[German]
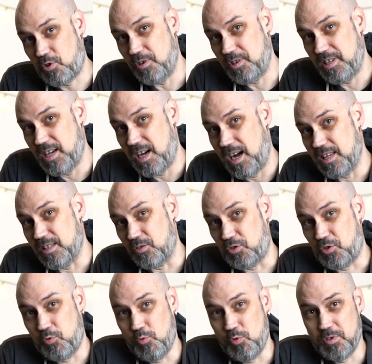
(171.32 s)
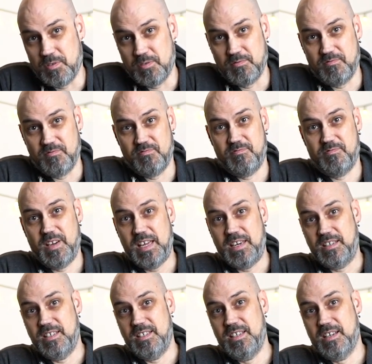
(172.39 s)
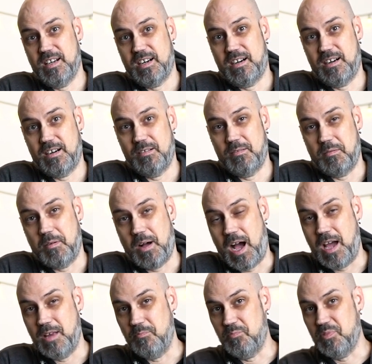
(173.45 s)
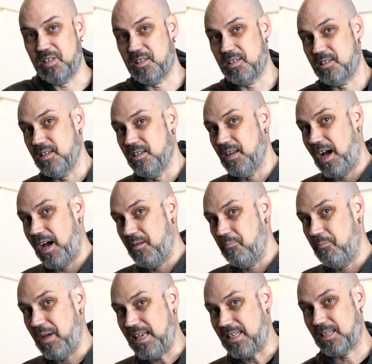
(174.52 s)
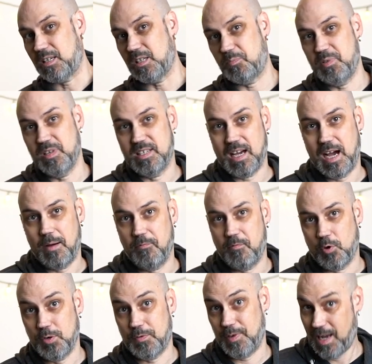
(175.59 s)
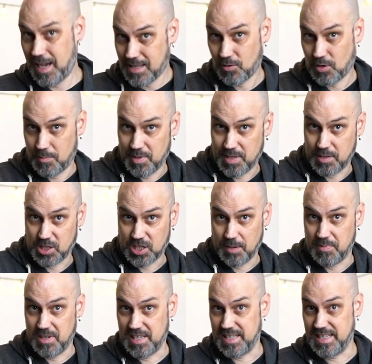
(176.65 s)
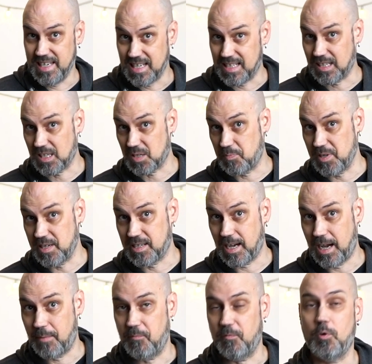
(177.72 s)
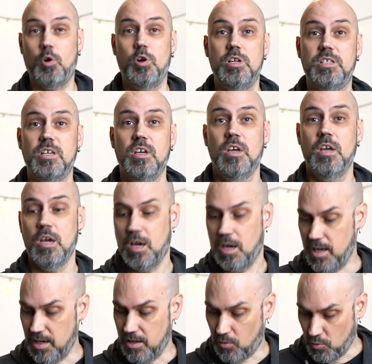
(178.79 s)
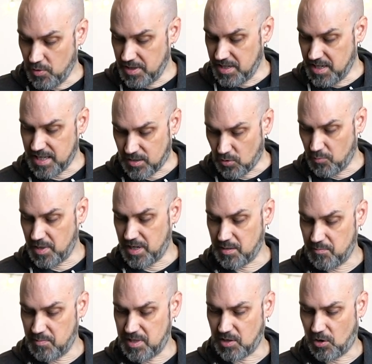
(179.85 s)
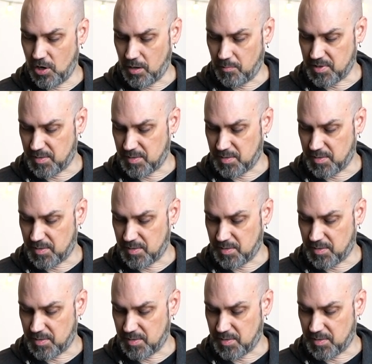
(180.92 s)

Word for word: könnt ihr also tun, wenn ihr ein bisschen ein besseres Bild haben wollt, vielleicht sogar ein bisschen stabilisierteres Bild haben wollt äh, und nicht unbedingt mit eurem